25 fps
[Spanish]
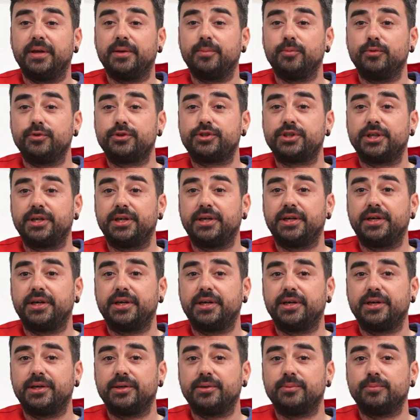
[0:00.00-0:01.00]
hay
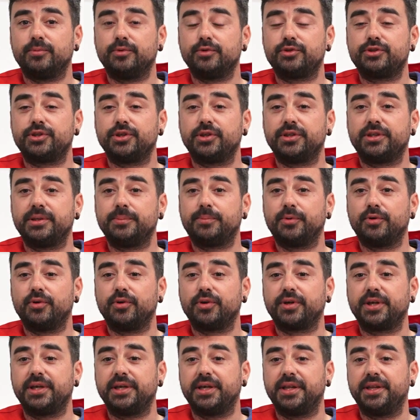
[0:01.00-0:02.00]
mucha, mucha
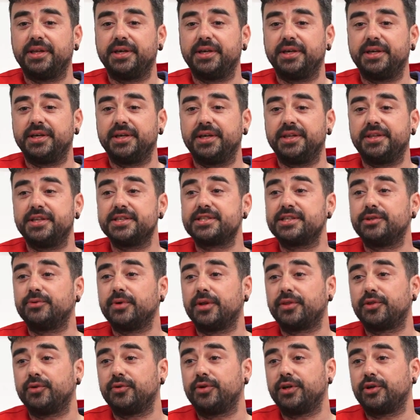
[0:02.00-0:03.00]
tipología de,
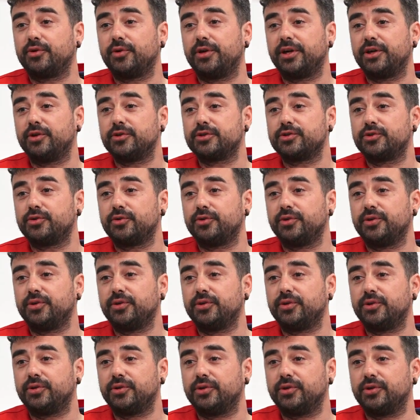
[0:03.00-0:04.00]
situaciones con las que nosotros
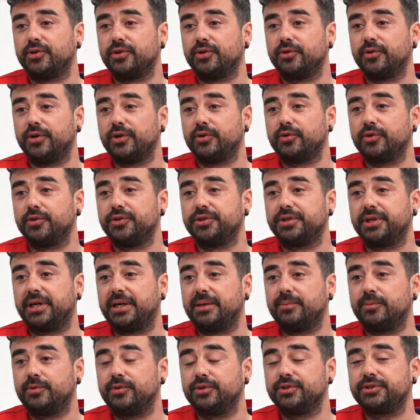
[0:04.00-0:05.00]
nos,
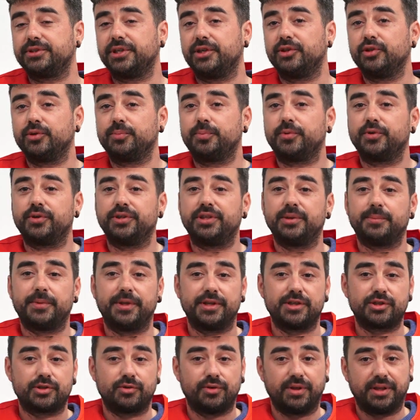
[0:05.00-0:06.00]
encontramos, tanto por temas
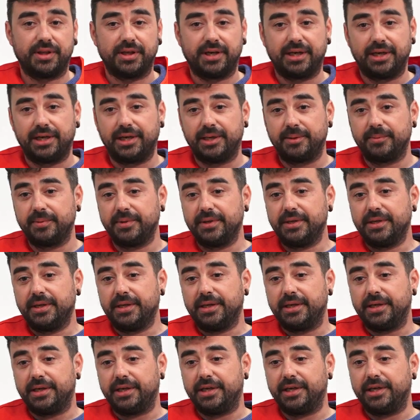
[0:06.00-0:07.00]
de soledad,
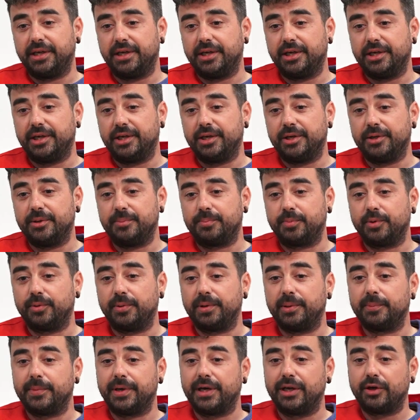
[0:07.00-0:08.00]
eh,
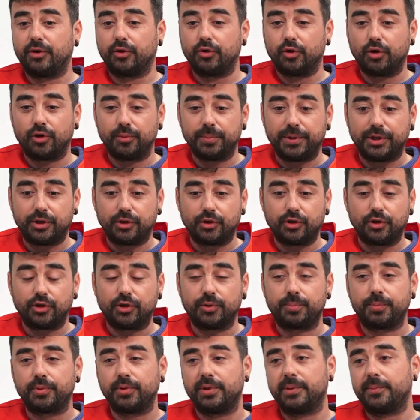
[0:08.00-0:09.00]
problemas
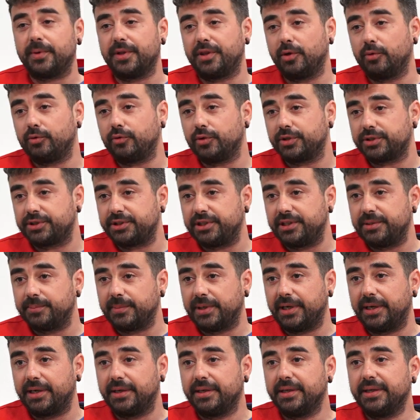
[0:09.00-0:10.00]
económicos, problemas de
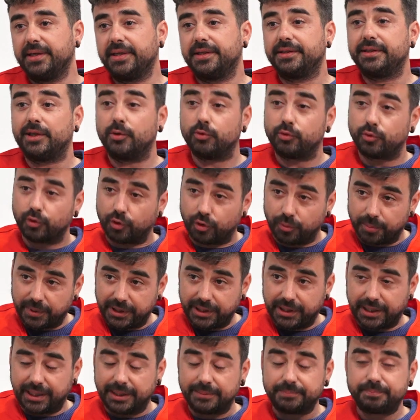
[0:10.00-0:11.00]
autoestima, de
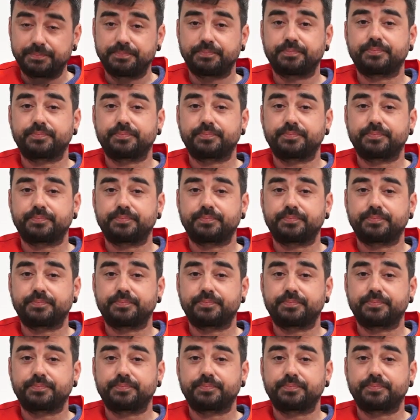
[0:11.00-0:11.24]
autonomía.